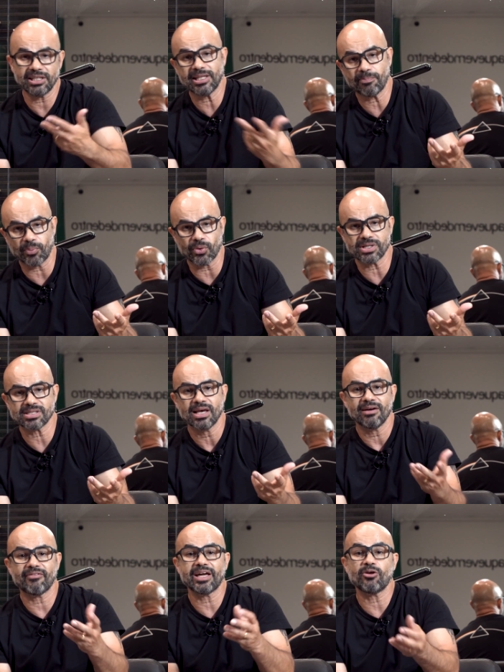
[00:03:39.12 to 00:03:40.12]
E depois,
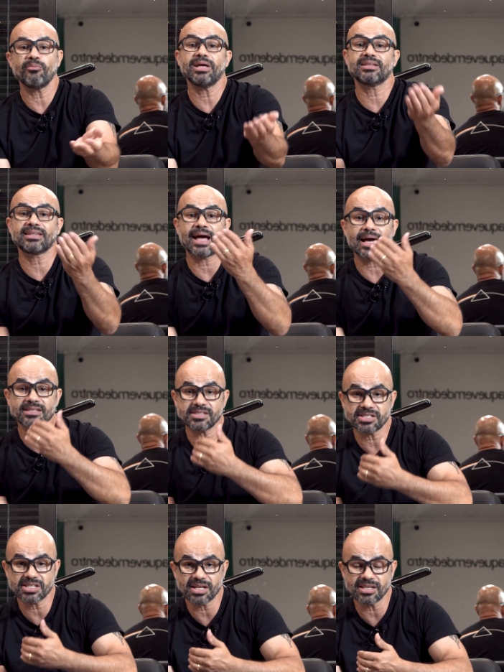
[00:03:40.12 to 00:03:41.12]
vai aumentar
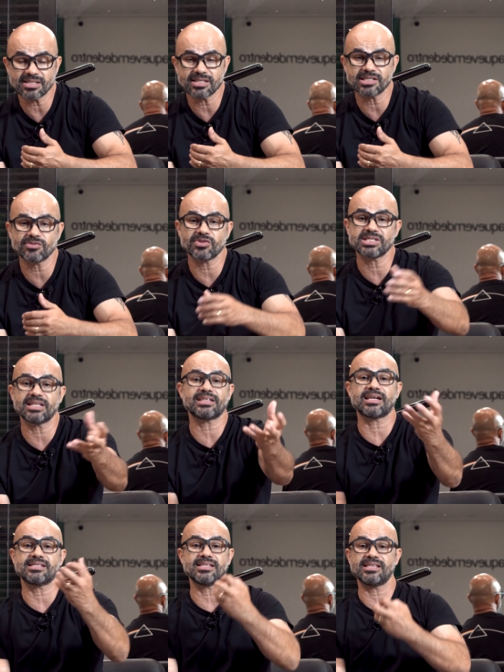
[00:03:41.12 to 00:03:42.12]
as chances de você
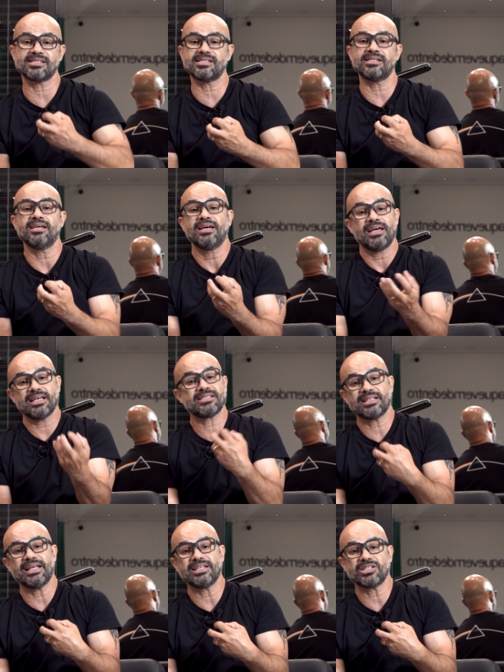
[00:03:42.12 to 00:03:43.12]
trazer esse, esse
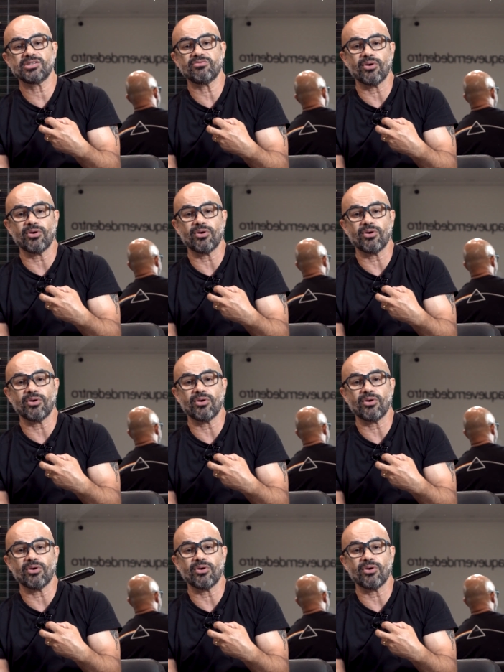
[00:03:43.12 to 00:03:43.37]
cliente de